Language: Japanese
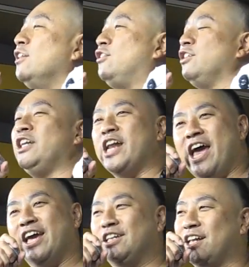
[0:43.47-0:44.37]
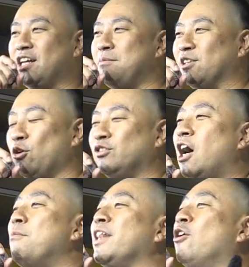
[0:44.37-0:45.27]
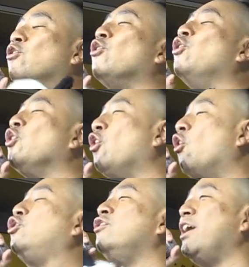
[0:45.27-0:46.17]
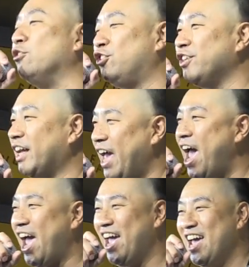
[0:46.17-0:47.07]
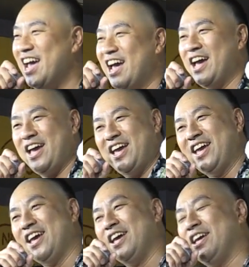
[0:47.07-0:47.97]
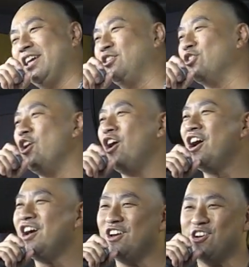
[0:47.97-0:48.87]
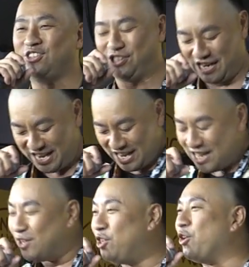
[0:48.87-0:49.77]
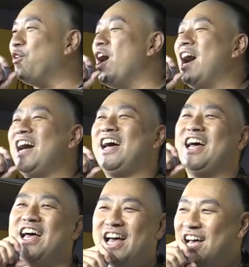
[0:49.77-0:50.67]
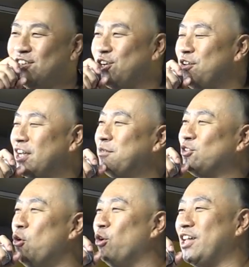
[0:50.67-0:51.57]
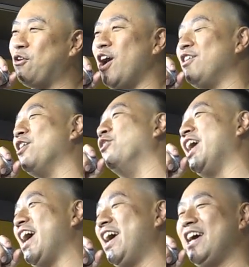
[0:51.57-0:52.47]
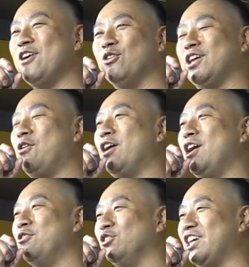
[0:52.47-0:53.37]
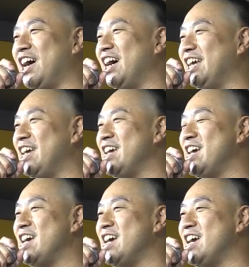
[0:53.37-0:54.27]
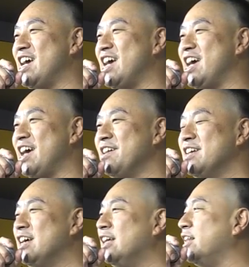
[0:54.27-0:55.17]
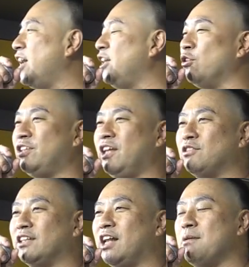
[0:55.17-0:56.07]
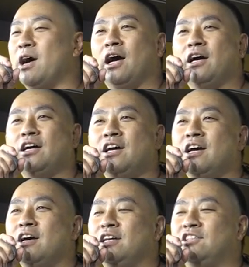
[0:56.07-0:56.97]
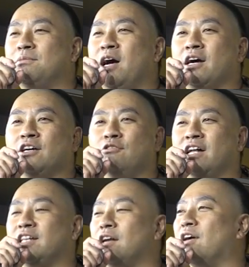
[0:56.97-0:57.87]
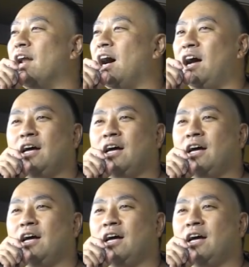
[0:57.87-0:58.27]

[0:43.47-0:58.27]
次にね、いただきますを歌うまでのその喉の訓練をするだけ。いくぞ、よし。それではそれではいきましょう。大迫あるあるをね、大迫あるあるをじゃあ、えー、何に乗せて歌ったら今一番わーってなるかな。